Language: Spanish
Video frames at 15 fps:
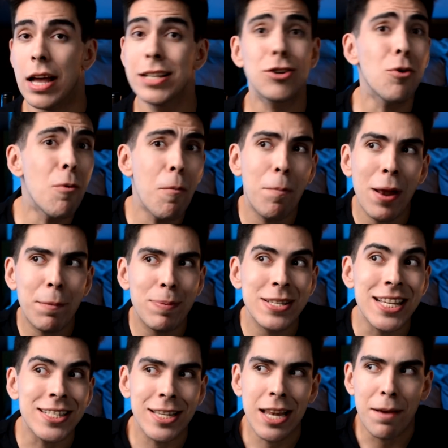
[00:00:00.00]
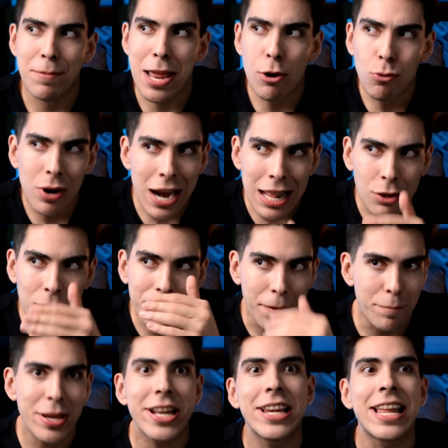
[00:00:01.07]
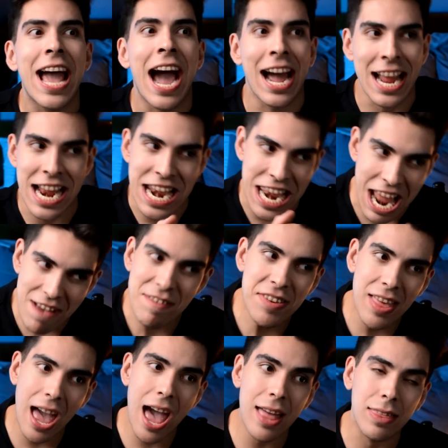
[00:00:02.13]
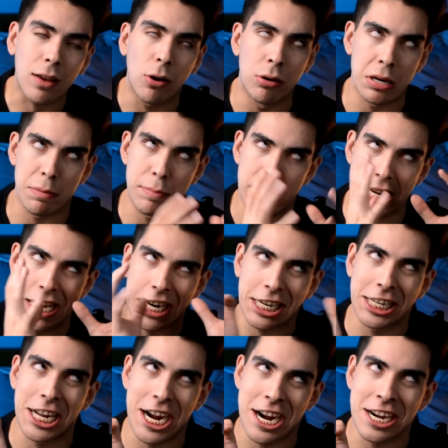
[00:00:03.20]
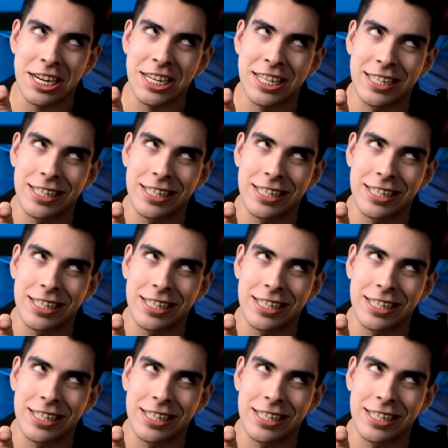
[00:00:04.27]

Es como para pasársela bien un rato en familia, en Navidad con Emilia Clark.